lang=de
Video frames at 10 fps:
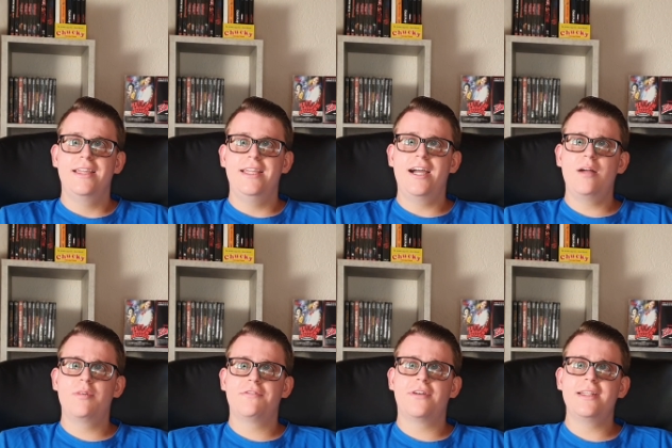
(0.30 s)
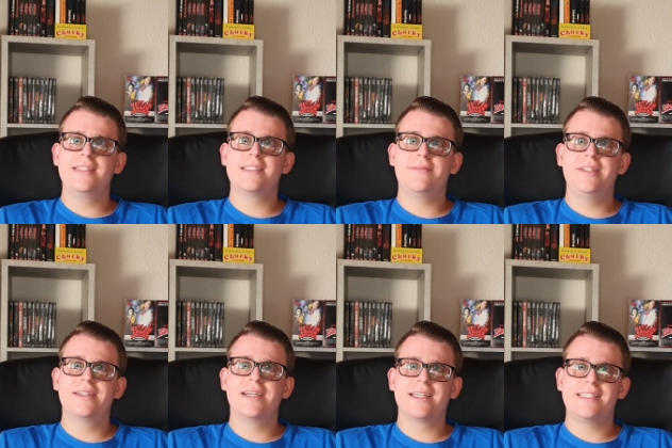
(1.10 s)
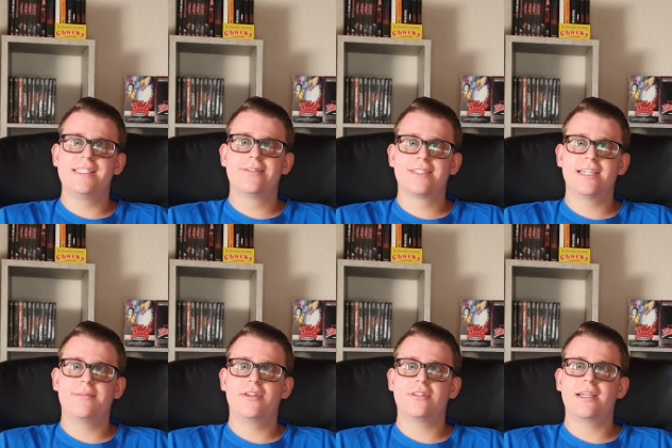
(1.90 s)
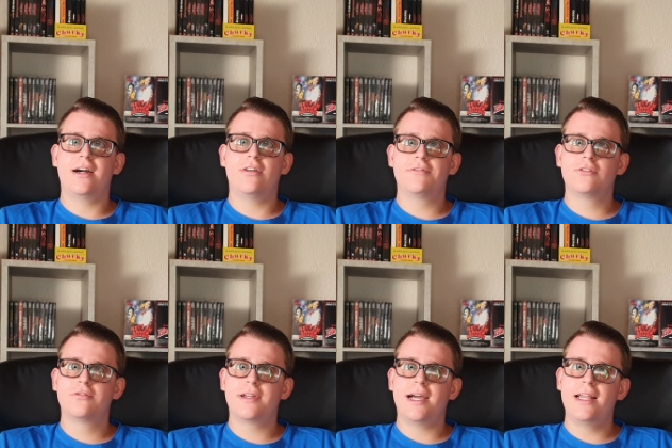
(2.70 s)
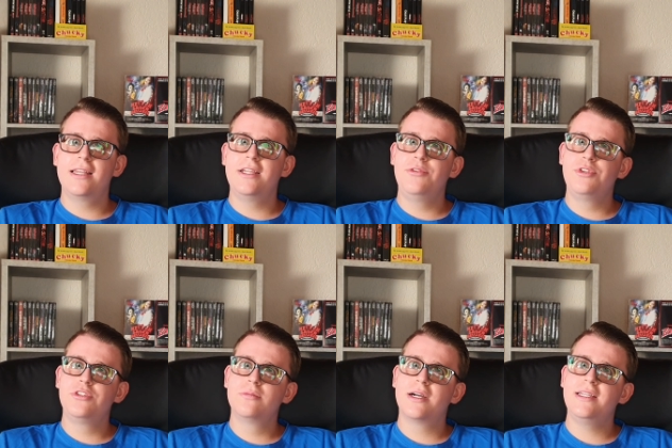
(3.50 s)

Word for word: Ja, bevor dieses Video richtig losgeht, mal noch der Aufruf an alle YouTuber,